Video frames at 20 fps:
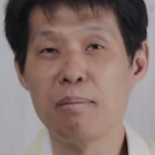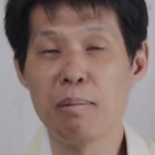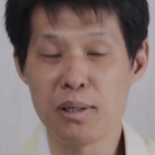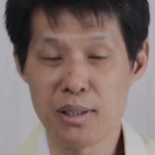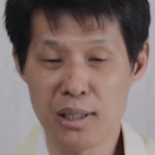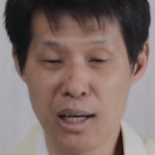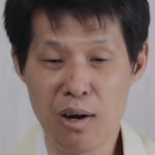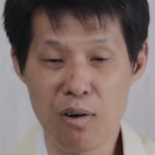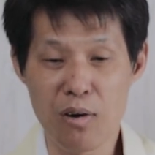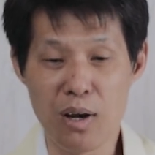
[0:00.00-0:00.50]
พ
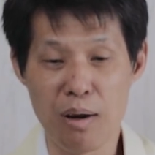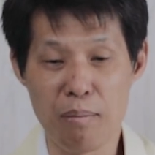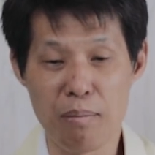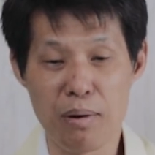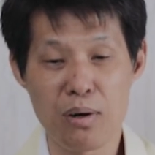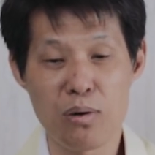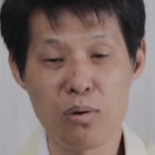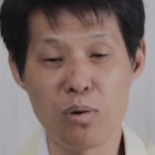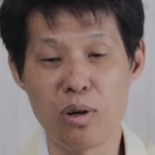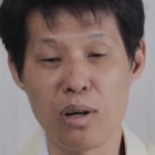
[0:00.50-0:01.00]
ระเจ้าแห่งพ
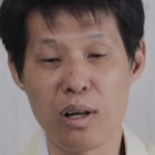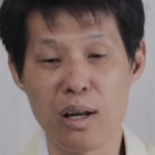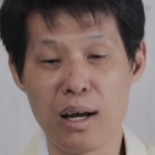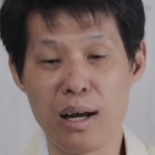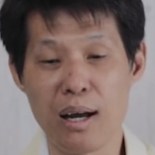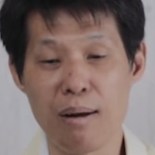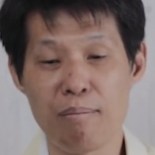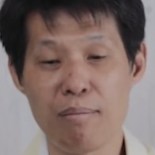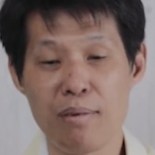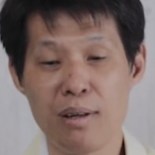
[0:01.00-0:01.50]
ระคุณ
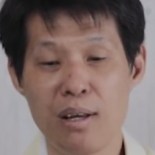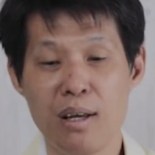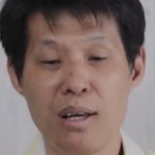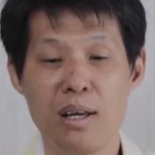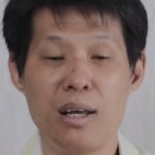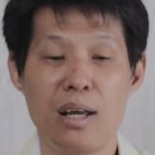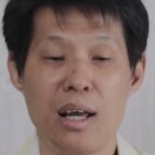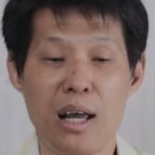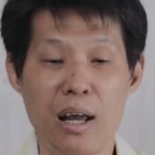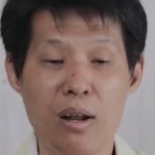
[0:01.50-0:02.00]
นะครับ
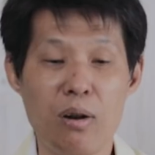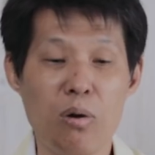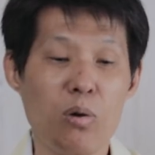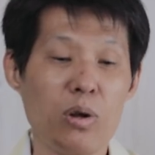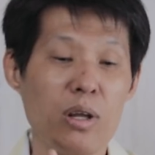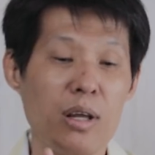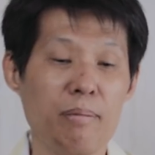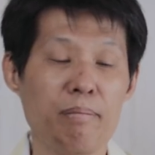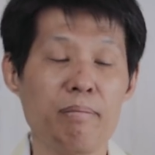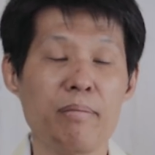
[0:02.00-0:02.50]
เอโล
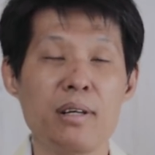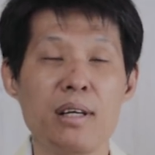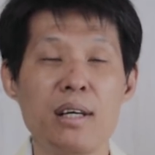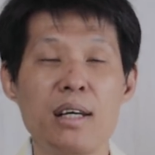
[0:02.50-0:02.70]
ฮิม